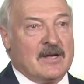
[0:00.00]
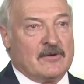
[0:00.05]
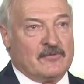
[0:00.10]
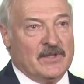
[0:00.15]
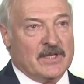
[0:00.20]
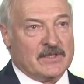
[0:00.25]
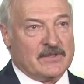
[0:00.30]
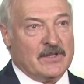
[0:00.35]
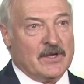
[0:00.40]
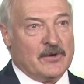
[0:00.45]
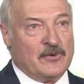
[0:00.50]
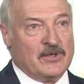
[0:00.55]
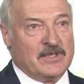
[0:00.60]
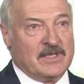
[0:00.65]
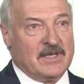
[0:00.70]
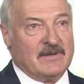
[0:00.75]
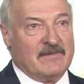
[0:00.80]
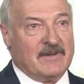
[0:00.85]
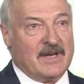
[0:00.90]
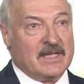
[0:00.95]
как у нас в
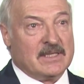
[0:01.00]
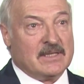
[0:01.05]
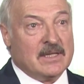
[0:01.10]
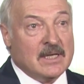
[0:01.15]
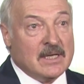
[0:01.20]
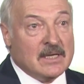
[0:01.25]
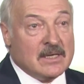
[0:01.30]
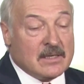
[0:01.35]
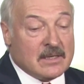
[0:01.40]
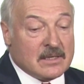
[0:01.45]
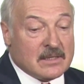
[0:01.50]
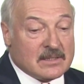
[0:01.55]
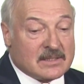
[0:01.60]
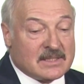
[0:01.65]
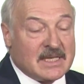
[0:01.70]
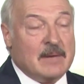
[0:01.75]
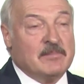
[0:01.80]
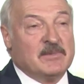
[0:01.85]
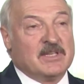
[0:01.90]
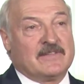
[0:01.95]
народе говорят,
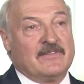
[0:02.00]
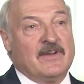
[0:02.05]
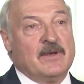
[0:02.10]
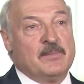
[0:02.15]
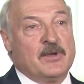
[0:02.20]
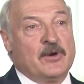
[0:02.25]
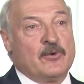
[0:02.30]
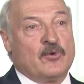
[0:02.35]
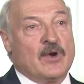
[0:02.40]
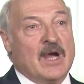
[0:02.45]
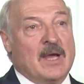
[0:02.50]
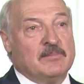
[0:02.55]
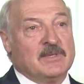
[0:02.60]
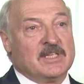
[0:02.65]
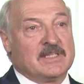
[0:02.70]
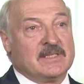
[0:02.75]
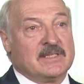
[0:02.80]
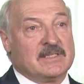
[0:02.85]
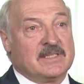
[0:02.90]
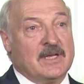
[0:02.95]
сами своими
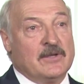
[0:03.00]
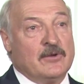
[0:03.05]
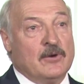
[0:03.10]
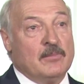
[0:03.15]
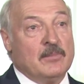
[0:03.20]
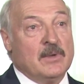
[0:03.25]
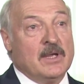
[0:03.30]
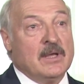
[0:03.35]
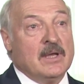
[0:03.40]
руками создаем.